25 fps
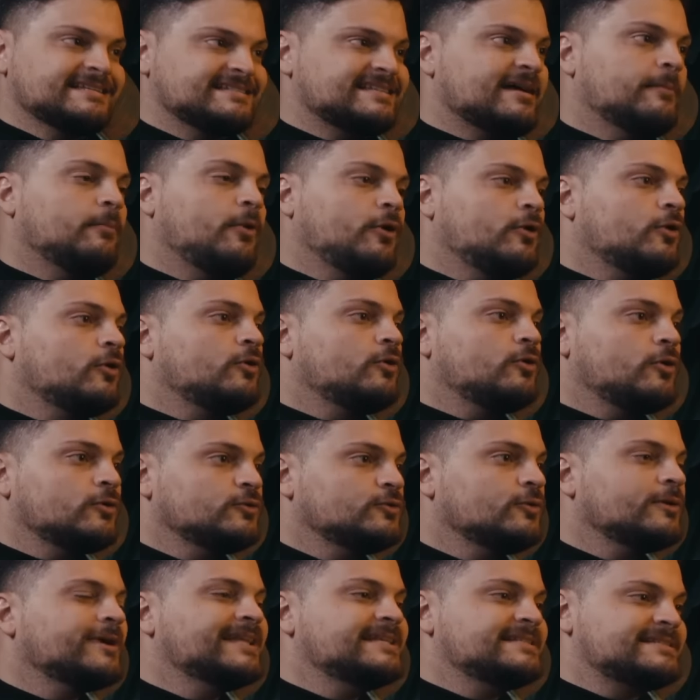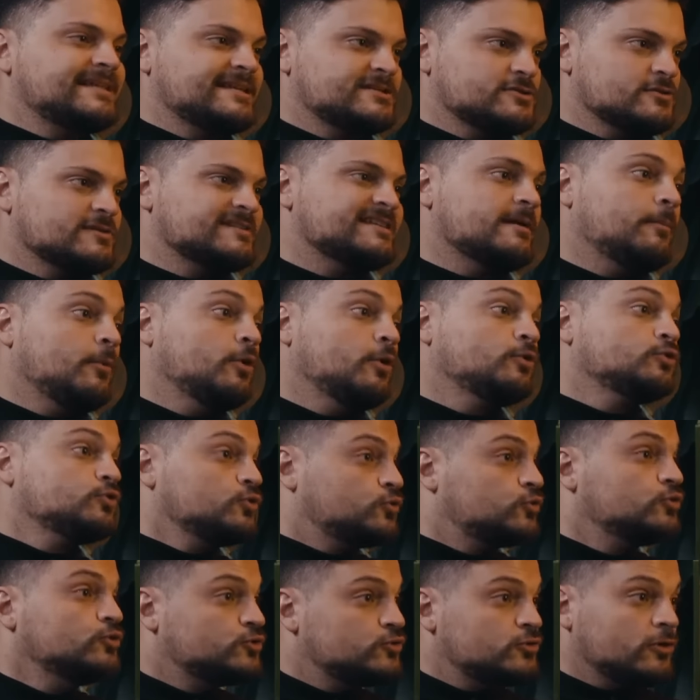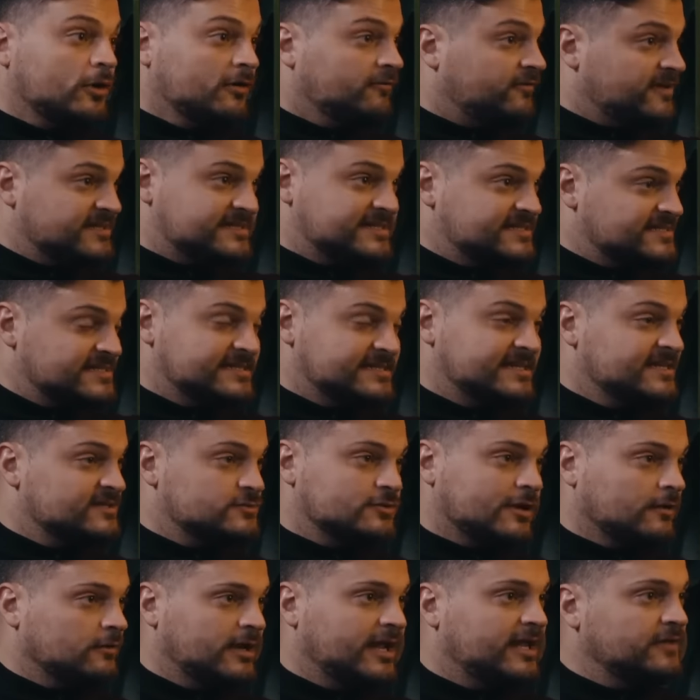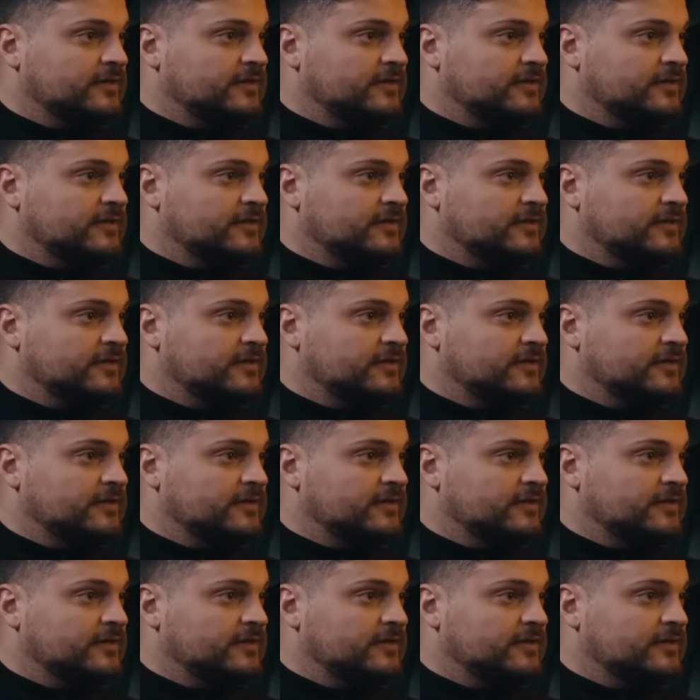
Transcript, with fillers: ça manque encore d'organisation, ça manque de culture en fait. C'est cette histoire de